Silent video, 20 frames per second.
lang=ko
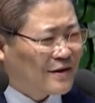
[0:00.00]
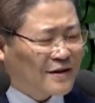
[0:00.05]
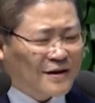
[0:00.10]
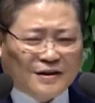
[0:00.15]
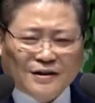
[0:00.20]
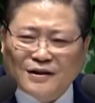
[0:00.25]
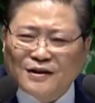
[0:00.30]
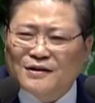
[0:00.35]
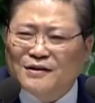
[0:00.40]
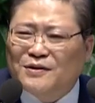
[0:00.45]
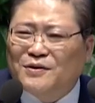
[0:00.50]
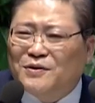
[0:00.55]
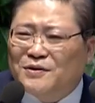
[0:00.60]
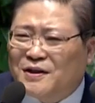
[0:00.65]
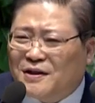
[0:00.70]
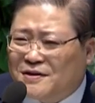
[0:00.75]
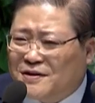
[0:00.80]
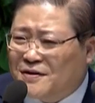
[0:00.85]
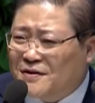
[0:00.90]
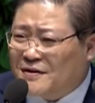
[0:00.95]
그런
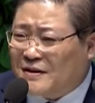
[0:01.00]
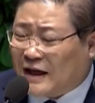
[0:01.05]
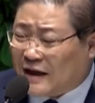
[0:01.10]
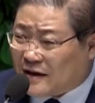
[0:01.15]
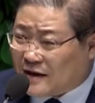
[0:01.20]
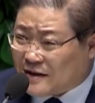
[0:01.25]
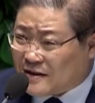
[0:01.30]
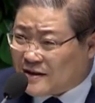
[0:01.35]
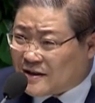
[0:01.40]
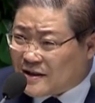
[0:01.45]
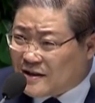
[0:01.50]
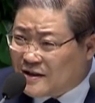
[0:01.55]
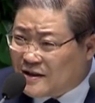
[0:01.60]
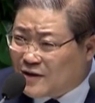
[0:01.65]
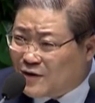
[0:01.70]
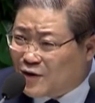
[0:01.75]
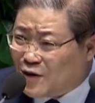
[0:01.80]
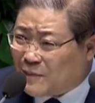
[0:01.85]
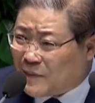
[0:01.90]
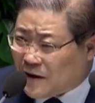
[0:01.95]
곳에서 나를
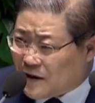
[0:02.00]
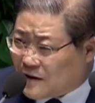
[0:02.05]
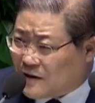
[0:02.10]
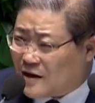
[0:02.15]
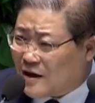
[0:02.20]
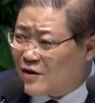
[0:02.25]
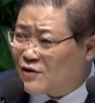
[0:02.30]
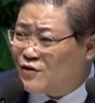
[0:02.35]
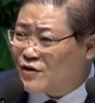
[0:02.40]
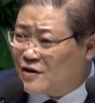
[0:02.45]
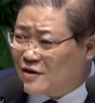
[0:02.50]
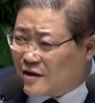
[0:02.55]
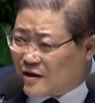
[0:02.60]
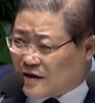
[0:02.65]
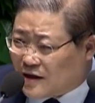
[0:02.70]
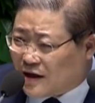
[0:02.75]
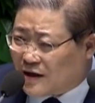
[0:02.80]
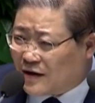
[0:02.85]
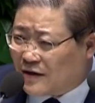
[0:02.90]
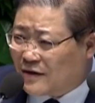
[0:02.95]
진정으로 발견할 수
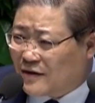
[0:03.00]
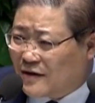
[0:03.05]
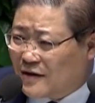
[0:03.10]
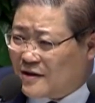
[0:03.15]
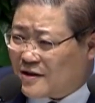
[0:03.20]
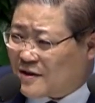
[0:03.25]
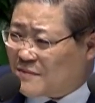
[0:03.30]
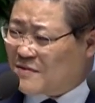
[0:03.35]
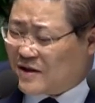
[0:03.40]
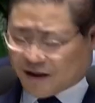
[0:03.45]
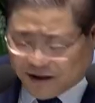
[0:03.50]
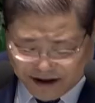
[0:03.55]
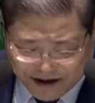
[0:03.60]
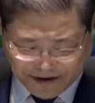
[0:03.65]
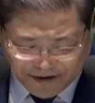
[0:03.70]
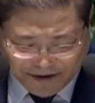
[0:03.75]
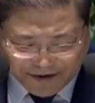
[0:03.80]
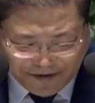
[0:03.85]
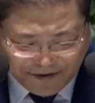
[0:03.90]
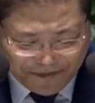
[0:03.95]
있을까요?
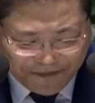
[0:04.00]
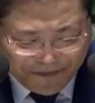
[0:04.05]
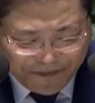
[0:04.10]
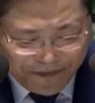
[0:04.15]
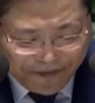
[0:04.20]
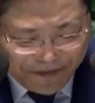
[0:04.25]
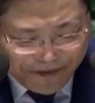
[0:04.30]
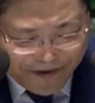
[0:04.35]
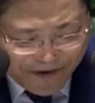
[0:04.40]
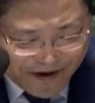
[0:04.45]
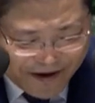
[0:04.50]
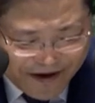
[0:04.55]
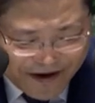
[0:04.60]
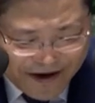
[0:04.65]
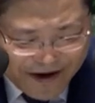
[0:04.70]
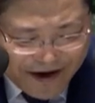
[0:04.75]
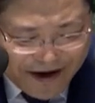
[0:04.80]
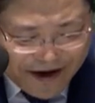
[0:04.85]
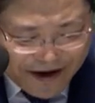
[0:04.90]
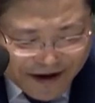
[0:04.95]
심리학적으로?
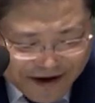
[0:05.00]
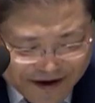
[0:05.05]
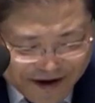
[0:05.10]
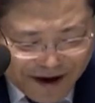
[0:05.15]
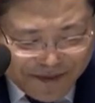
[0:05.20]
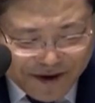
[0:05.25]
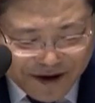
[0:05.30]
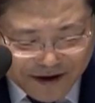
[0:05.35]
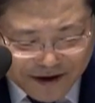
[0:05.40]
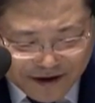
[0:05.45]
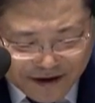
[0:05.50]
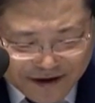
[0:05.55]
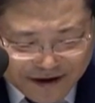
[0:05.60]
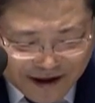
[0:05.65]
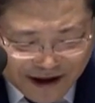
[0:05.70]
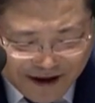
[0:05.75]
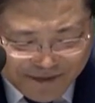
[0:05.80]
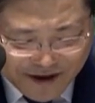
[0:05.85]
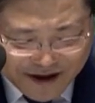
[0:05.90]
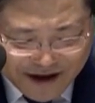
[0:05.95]
그런가 하면 어떤
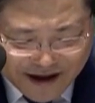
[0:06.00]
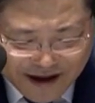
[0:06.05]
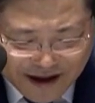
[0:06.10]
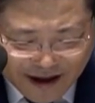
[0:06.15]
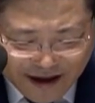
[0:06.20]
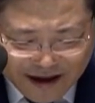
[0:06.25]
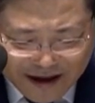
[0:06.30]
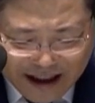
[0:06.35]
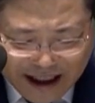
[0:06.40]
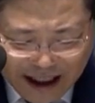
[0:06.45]
사람은 인간을